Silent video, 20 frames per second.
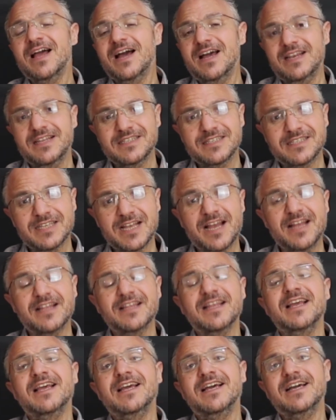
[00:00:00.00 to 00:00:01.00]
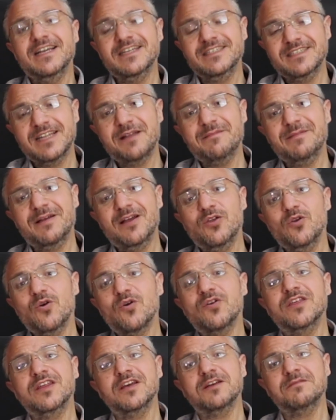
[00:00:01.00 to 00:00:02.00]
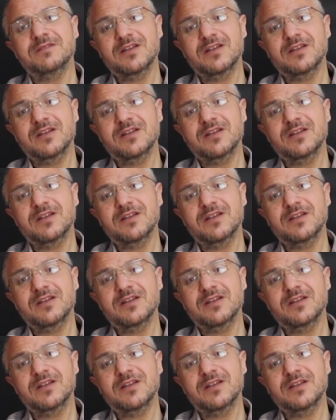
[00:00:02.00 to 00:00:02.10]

الإنسان عندما يكثر